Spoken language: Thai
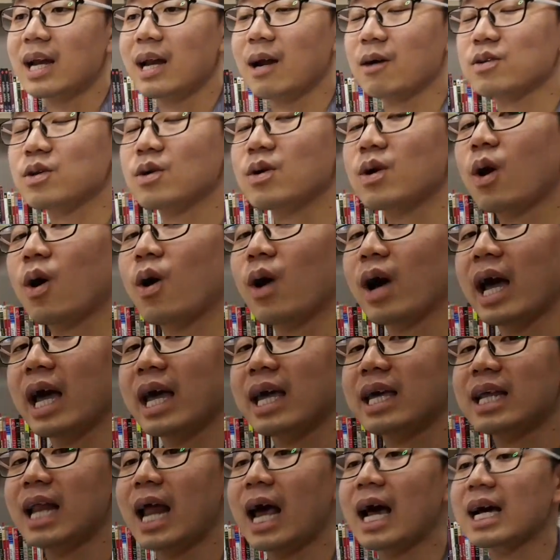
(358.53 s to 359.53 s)
เราต้องรอ
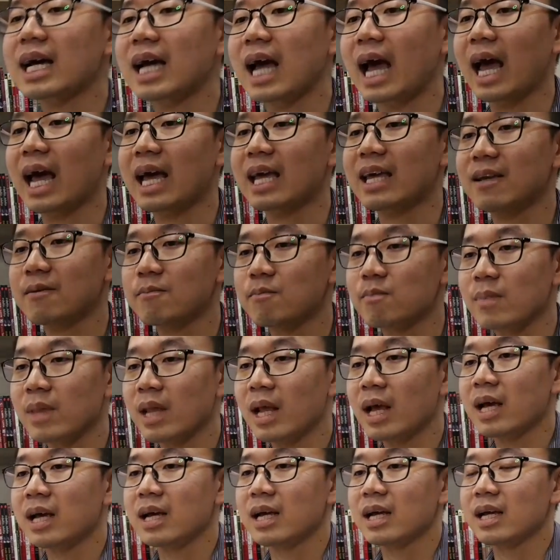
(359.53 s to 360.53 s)
ให้ร่างกาย
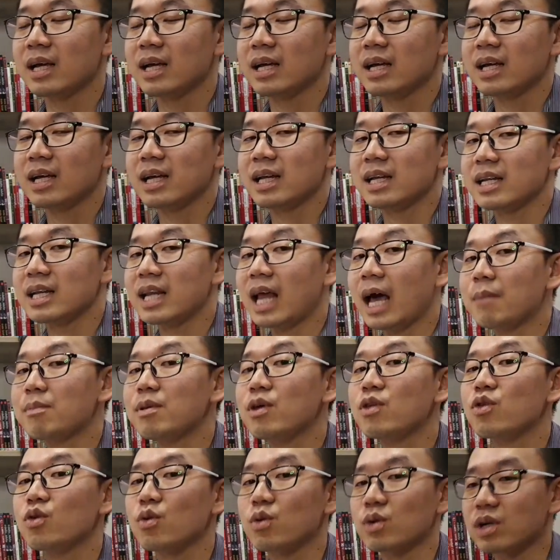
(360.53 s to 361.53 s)
ได้
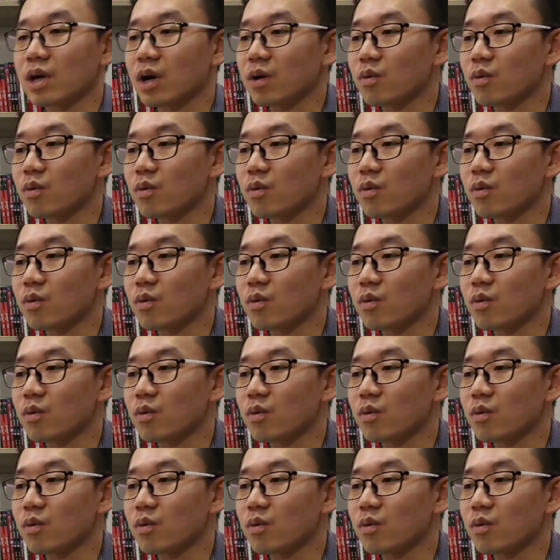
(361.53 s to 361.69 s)
พิสู